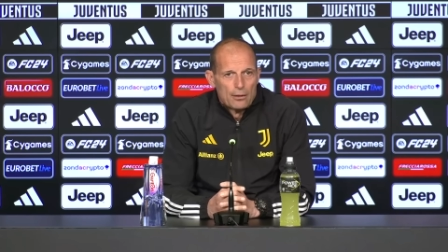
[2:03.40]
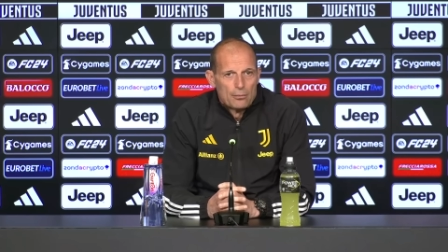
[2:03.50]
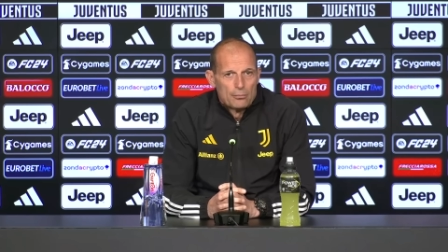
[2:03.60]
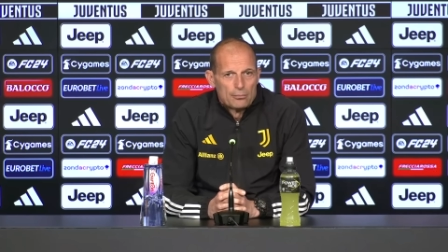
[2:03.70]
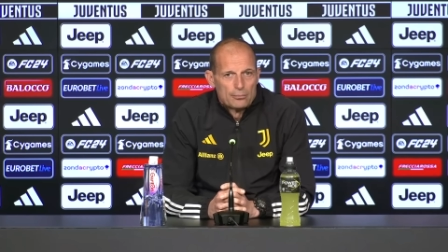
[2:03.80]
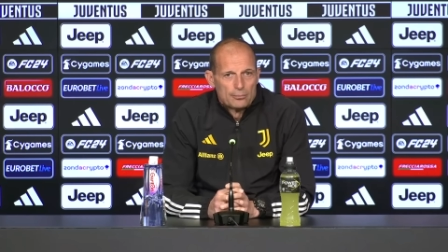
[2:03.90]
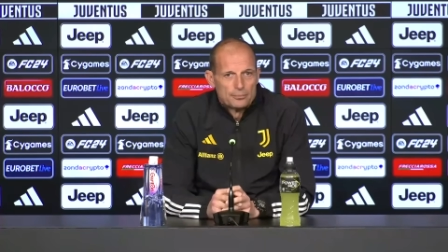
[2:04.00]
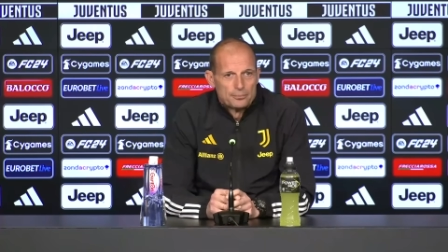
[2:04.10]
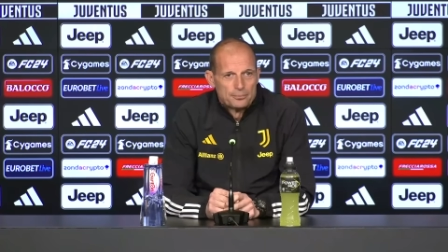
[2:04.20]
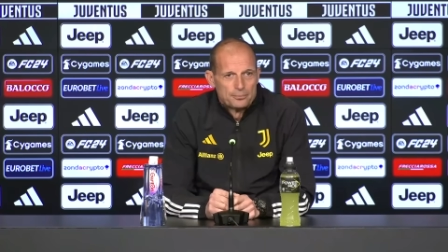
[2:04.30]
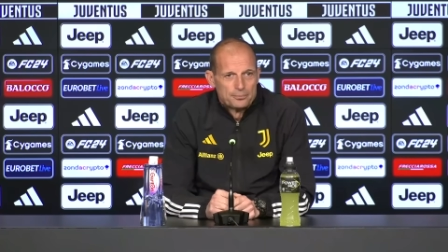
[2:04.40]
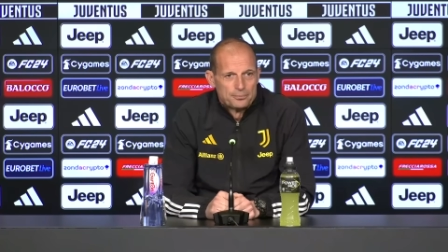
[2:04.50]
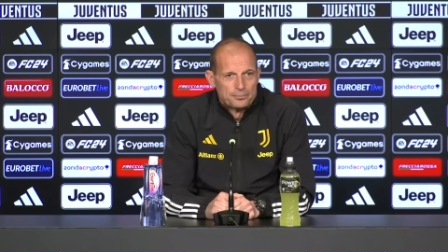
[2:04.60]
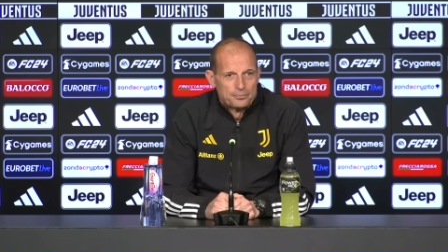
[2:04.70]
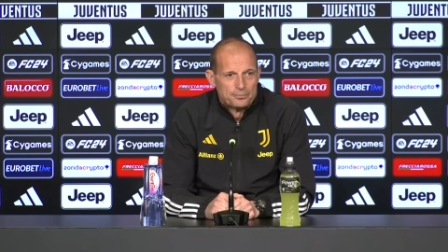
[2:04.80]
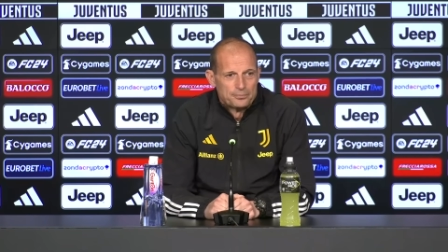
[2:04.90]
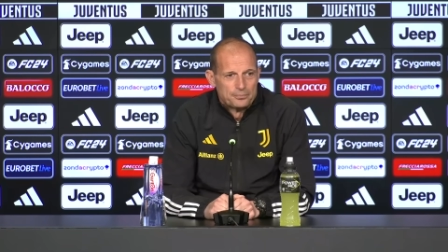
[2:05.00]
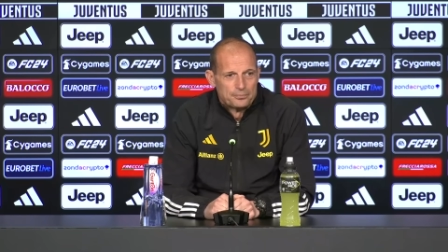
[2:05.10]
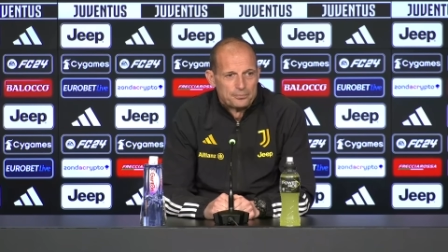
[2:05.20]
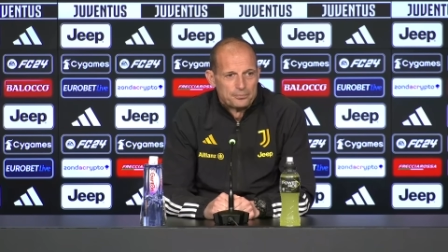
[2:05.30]
e che cosa si aspetta da
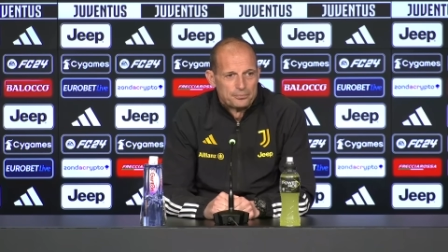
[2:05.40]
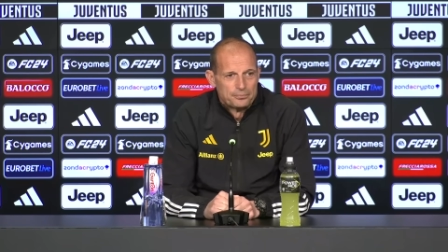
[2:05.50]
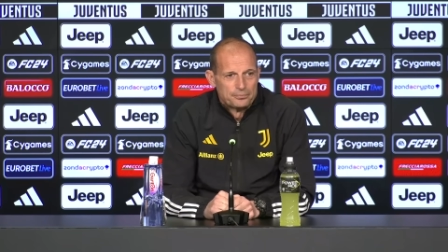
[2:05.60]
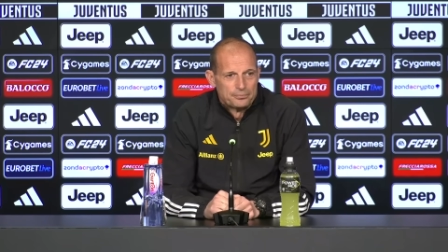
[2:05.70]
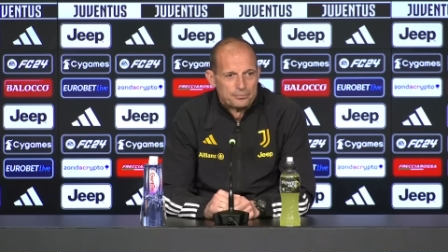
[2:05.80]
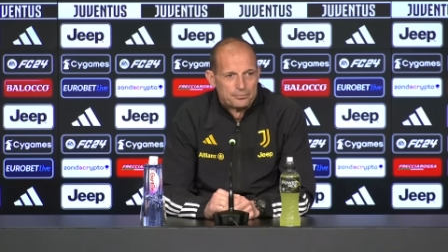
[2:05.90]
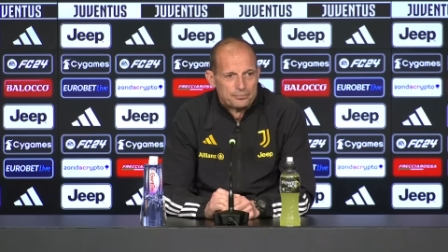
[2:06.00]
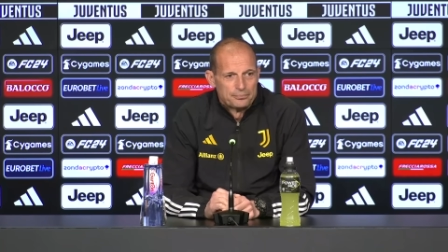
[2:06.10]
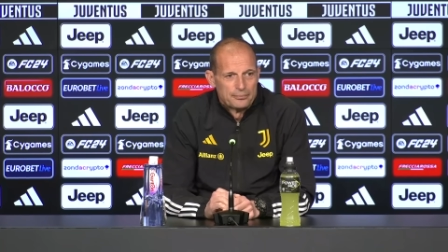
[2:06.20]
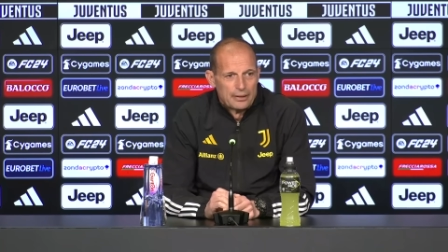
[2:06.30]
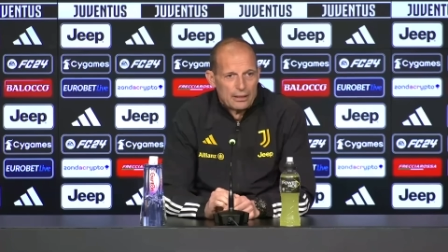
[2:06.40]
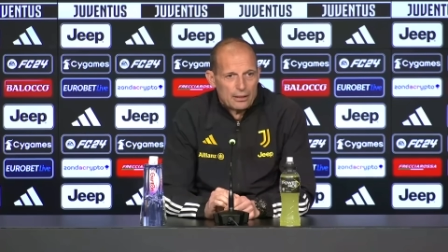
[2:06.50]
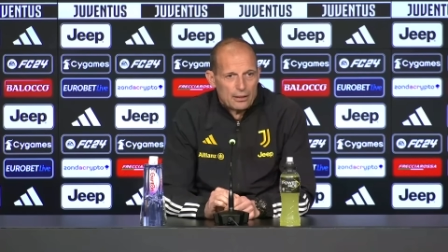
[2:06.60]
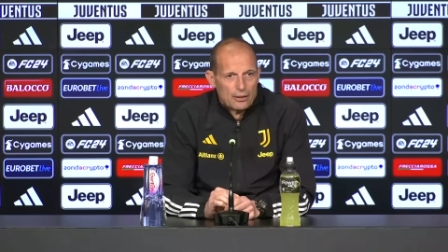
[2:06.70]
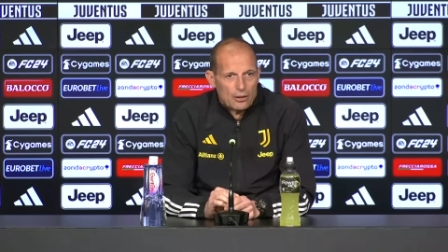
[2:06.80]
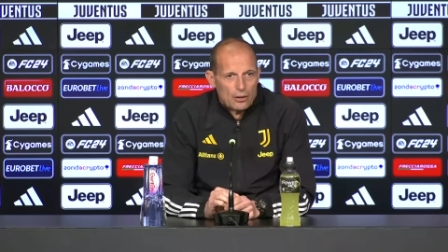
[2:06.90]
qui alla fine della stagione da lui.